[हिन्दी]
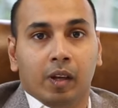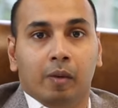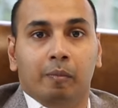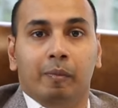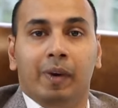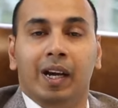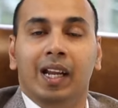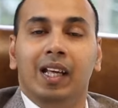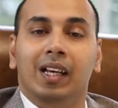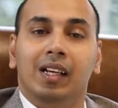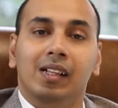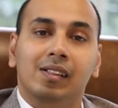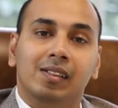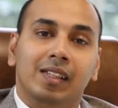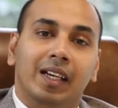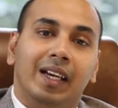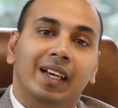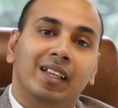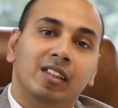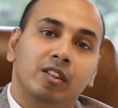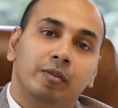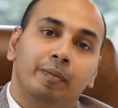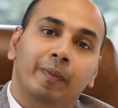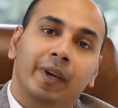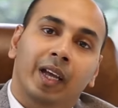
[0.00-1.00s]
मेडिकल
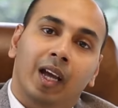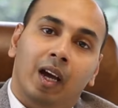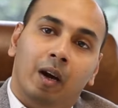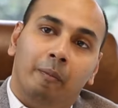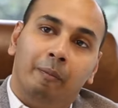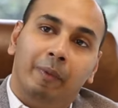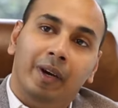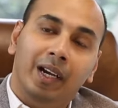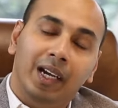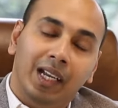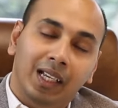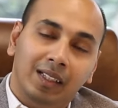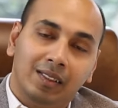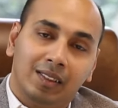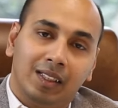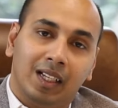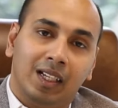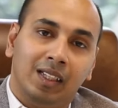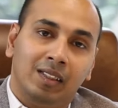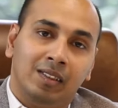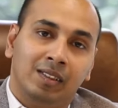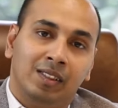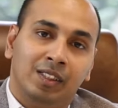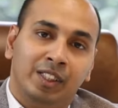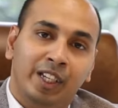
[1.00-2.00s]
साइंस में अपेंडिक्स
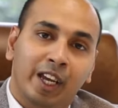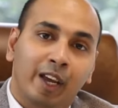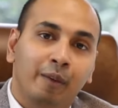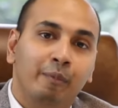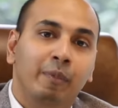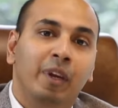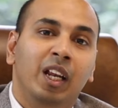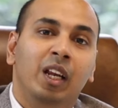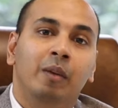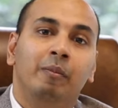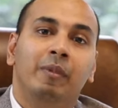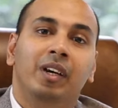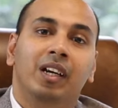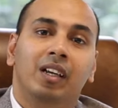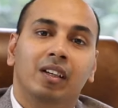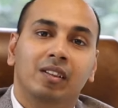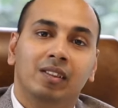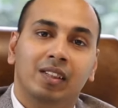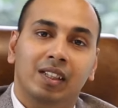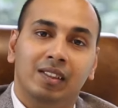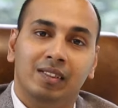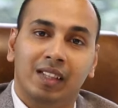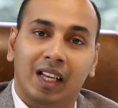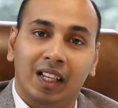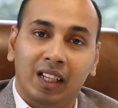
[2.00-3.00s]
का 6 मिलीमीटर
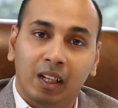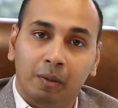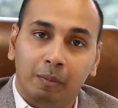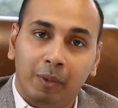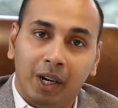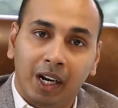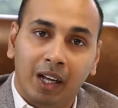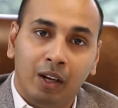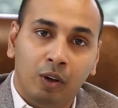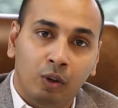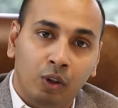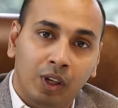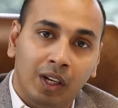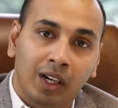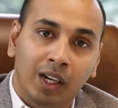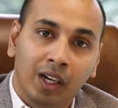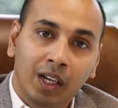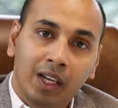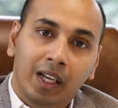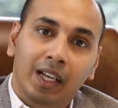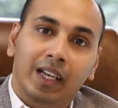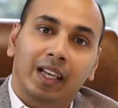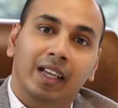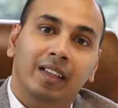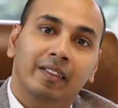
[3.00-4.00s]
से ज़्यादा बड़ा होना
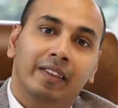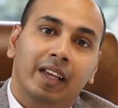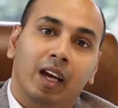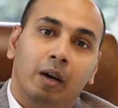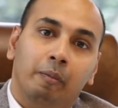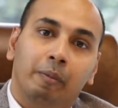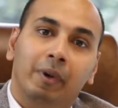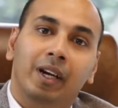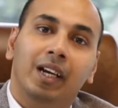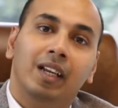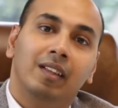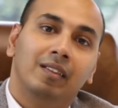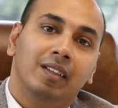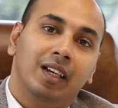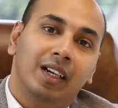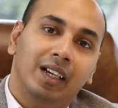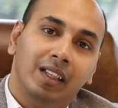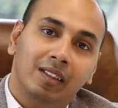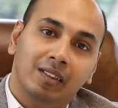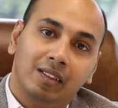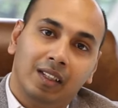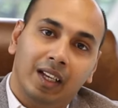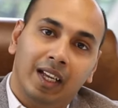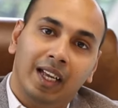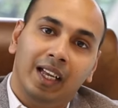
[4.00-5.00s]
इसे
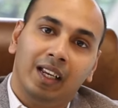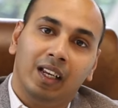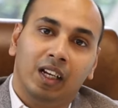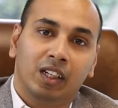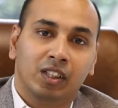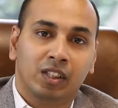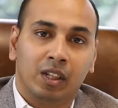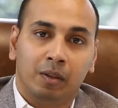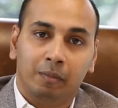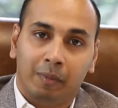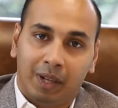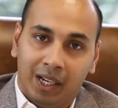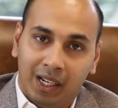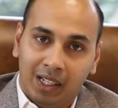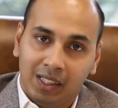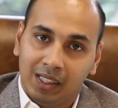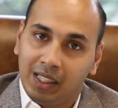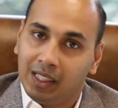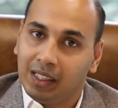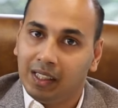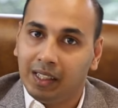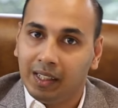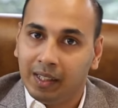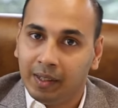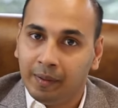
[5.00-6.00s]
अपेंडिसाइटिस का एक लक्षण माना
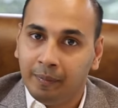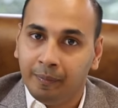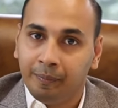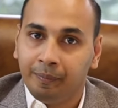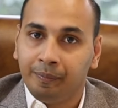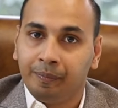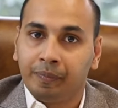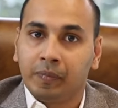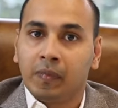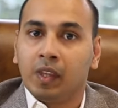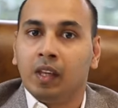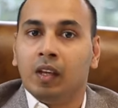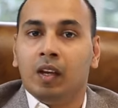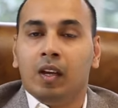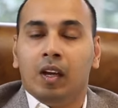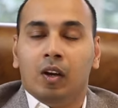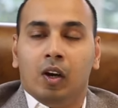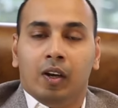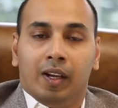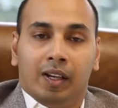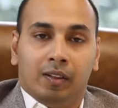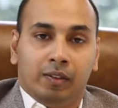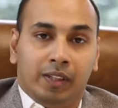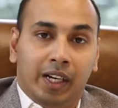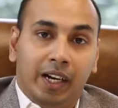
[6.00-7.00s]
जाता है
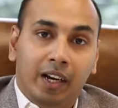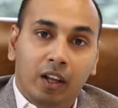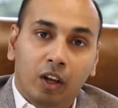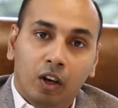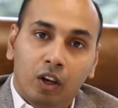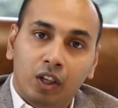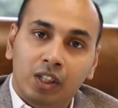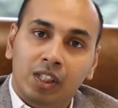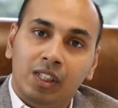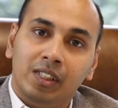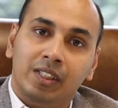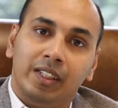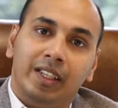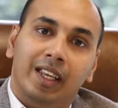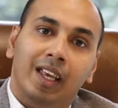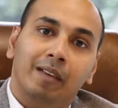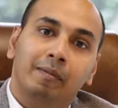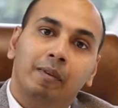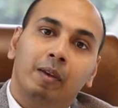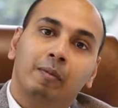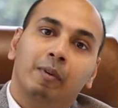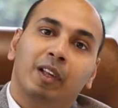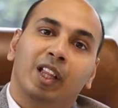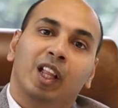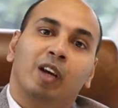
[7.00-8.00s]
रेडियोलॉजिस्ट ये
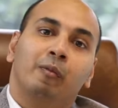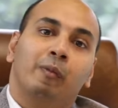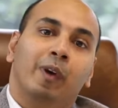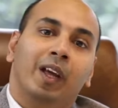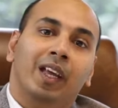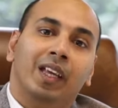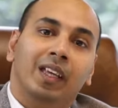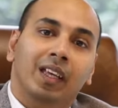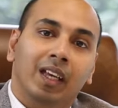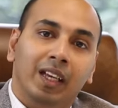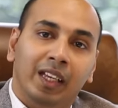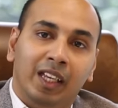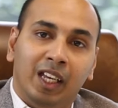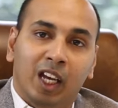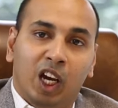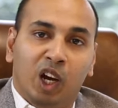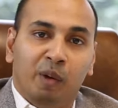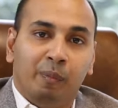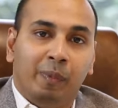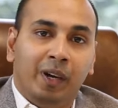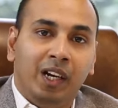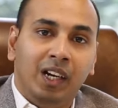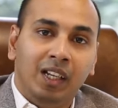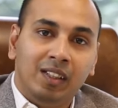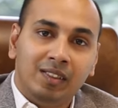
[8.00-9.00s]
भी बता पाएंगे कि
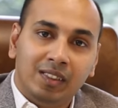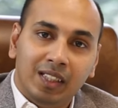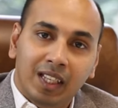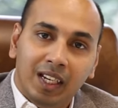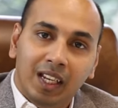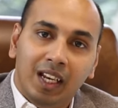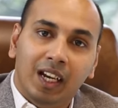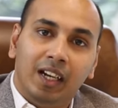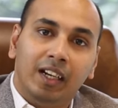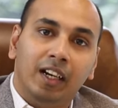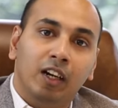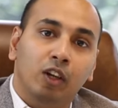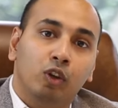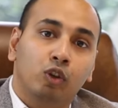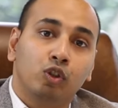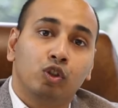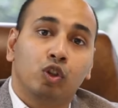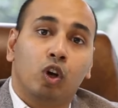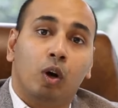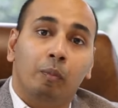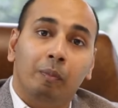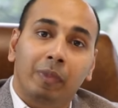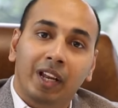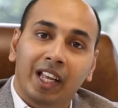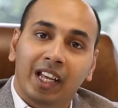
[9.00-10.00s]
अपेंडिक्स से रिलेटेड कुछ
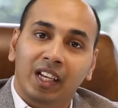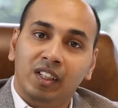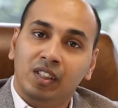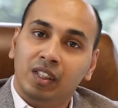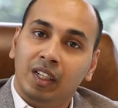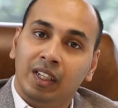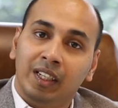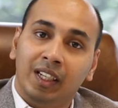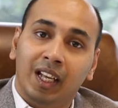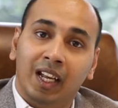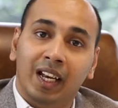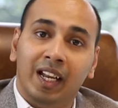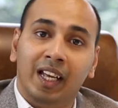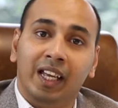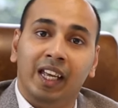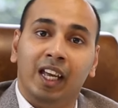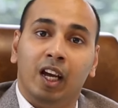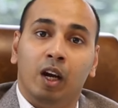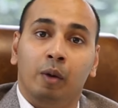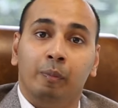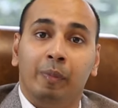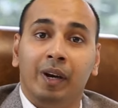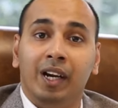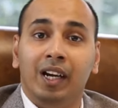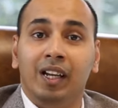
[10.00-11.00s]
कॉम्प्लिकेशन यानी कि
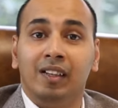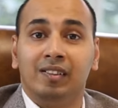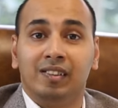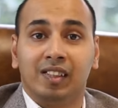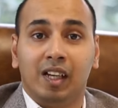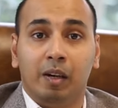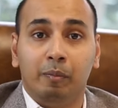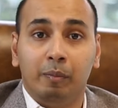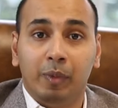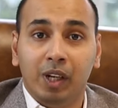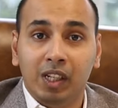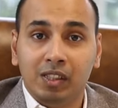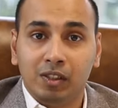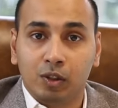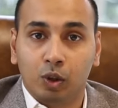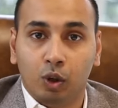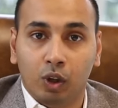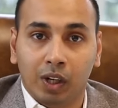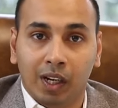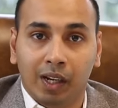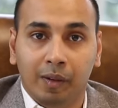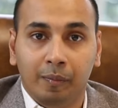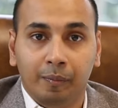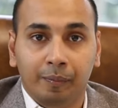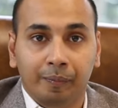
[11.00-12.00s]
अपेंडिक्स का बर्स्ट
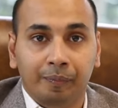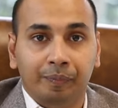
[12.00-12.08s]
होना